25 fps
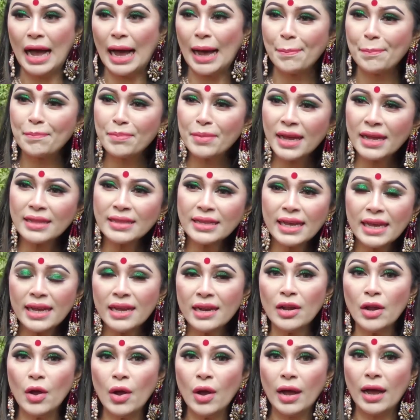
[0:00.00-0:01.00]
আপনাদের
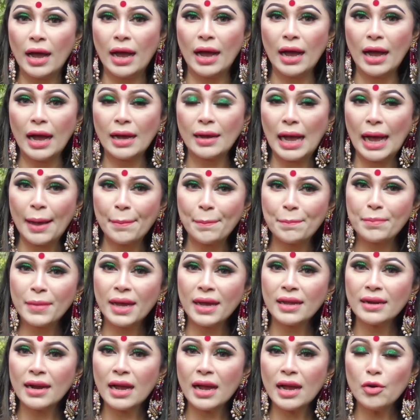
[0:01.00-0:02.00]

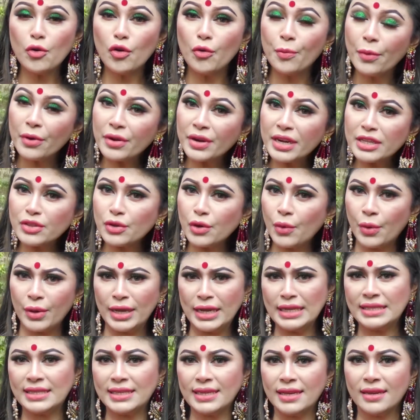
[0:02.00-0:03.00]
আপনারা উপকৃত
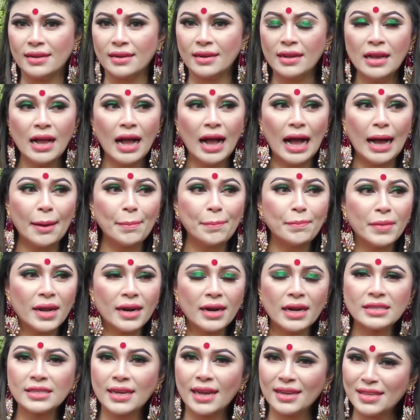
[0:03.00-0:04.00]
হয়েছেন
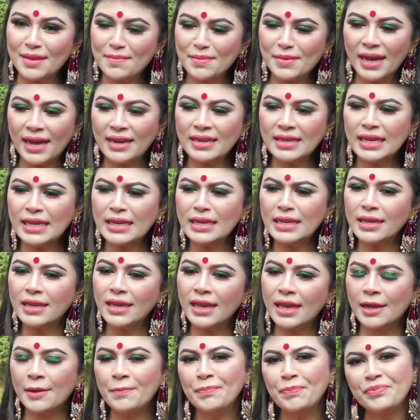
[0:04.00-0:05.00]
আপনারা সাকিব খানকে নিয়ে